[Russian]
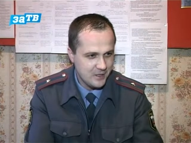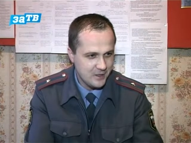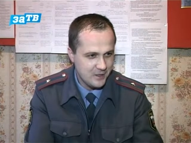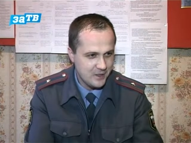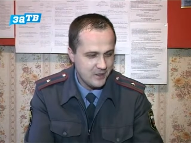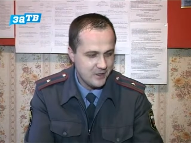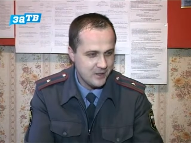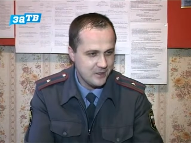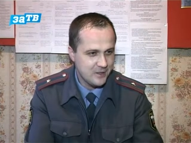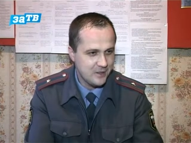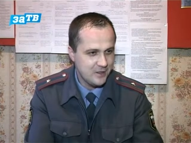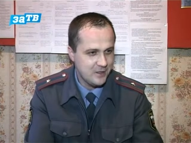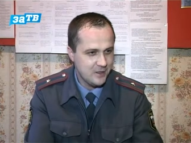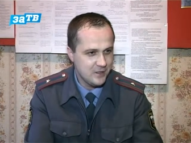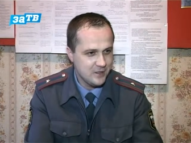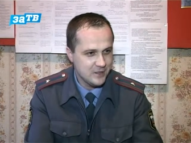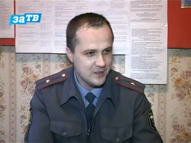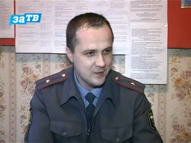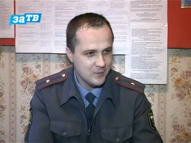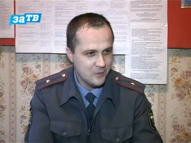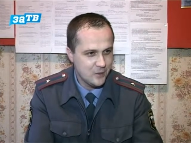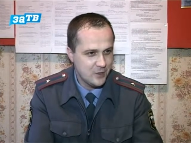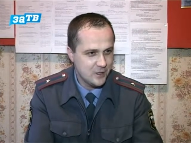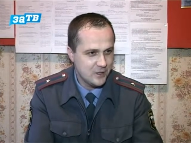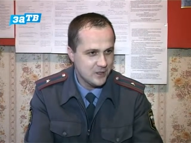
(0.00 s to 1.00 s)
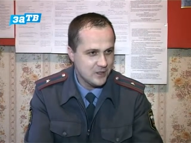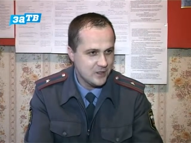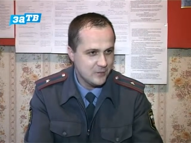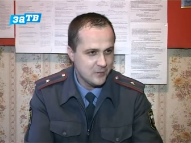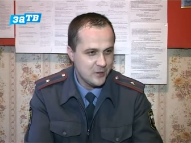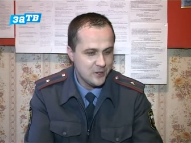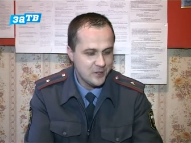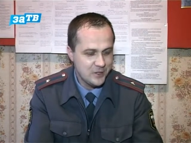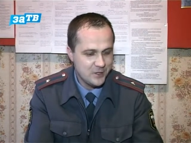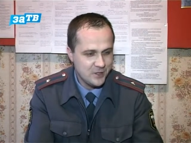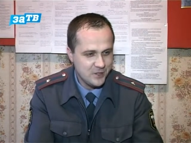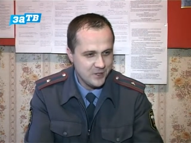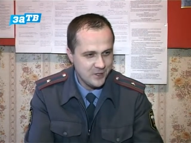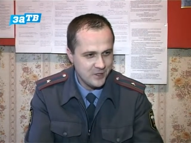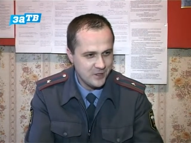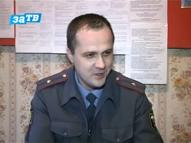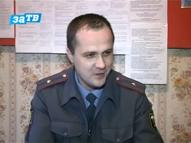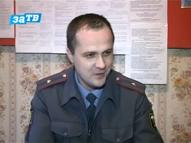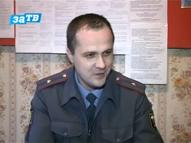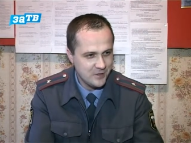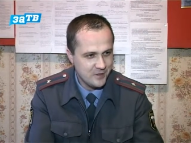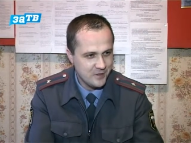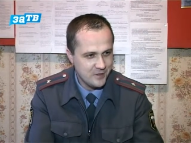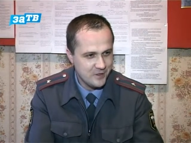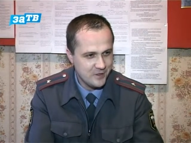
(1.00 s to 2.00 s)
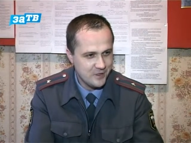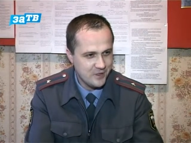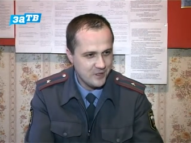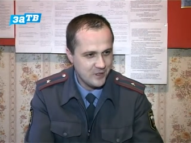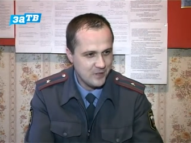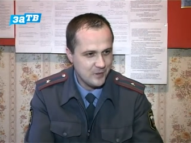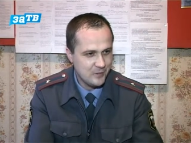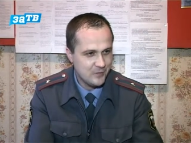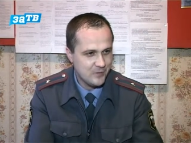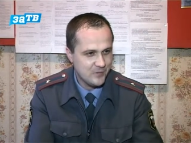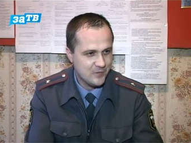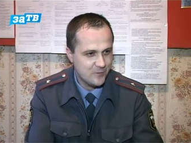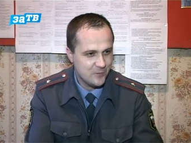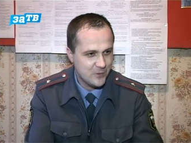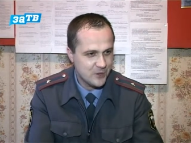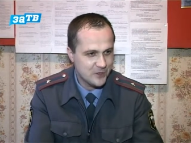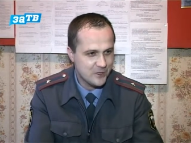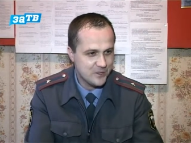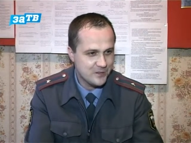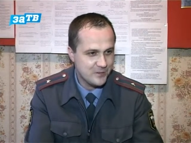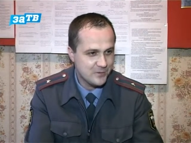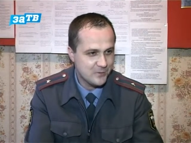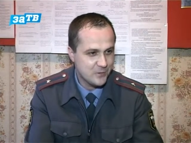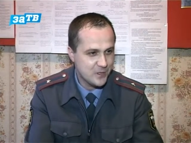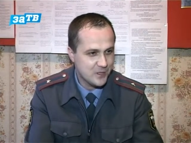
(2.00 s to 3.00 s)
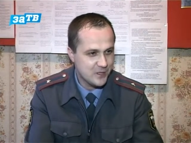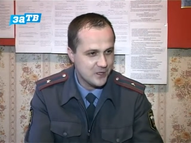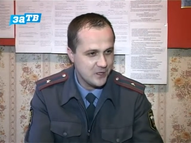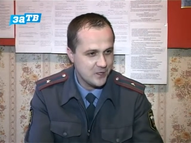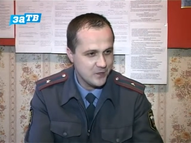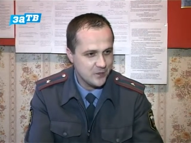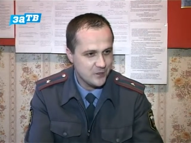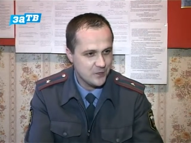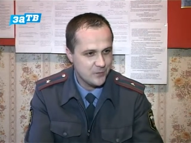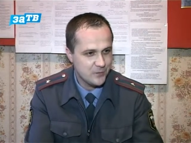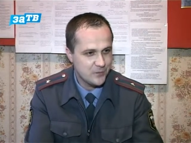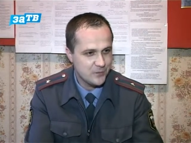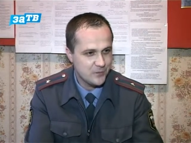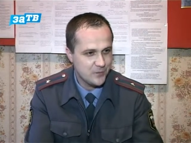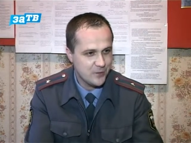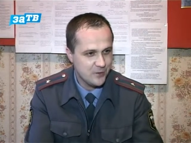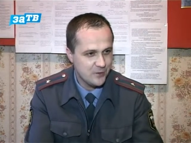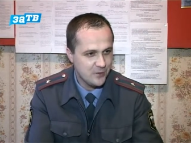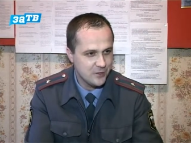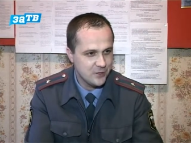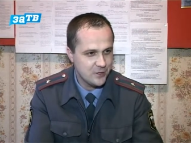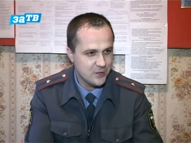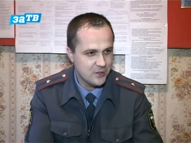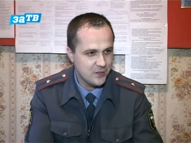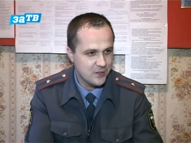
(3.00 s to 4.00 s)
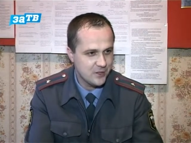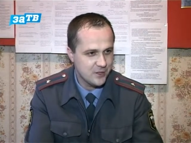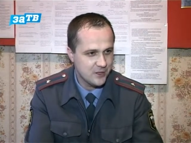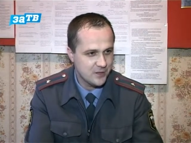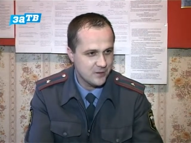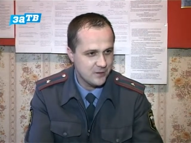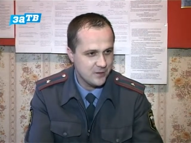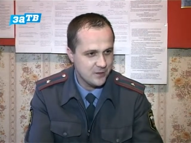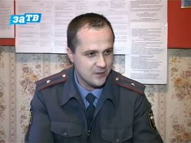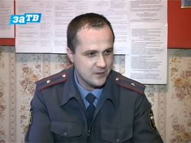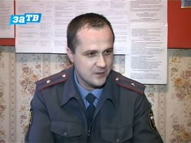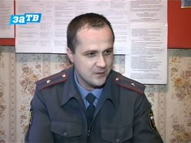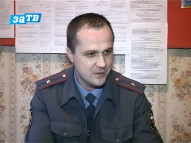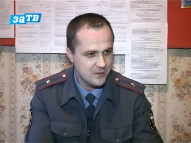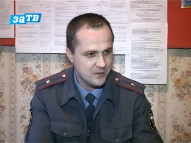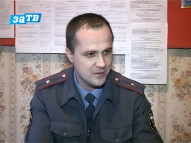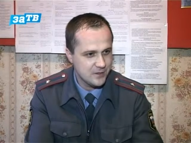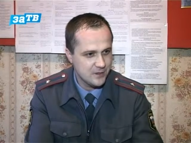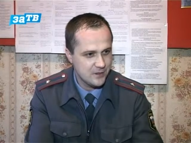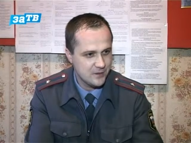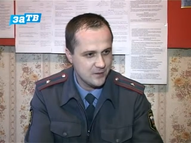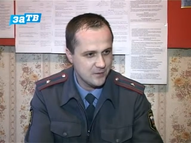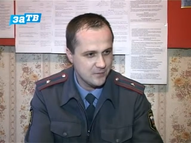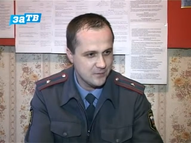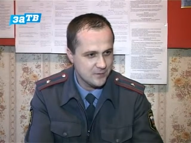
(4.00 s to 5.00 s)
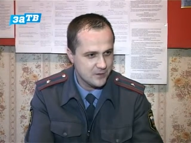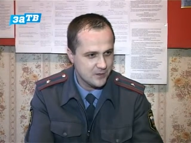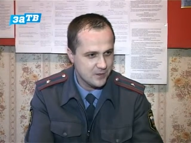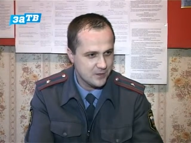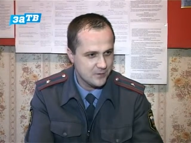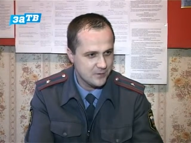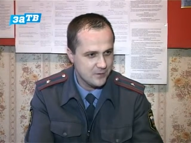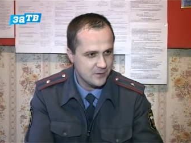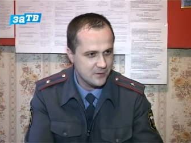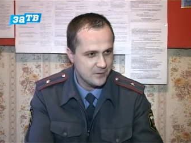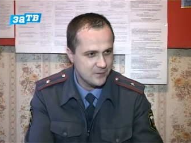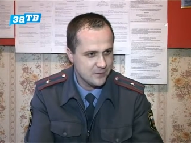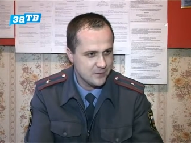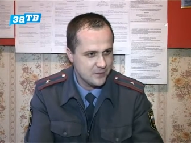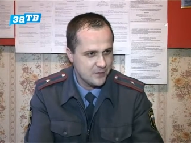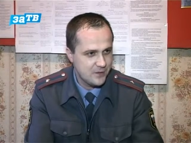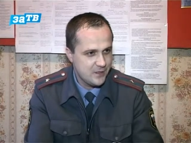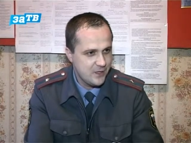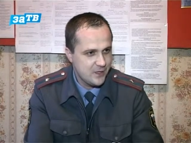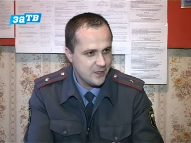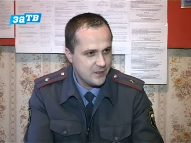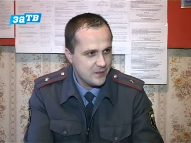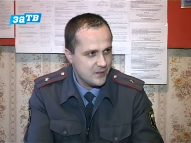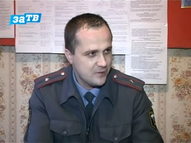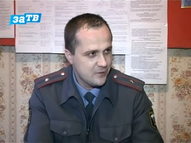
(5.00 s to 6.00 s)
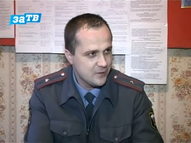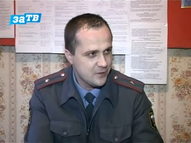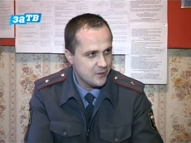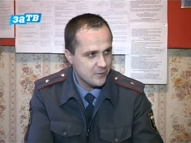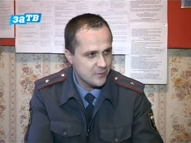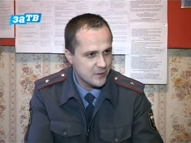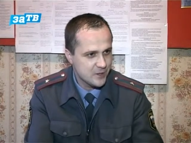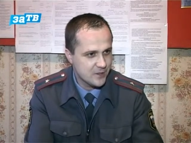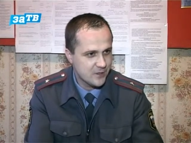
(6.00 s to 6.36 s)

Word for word: Данные лица были изобличены и в последующем привлечение к ответственности а действующим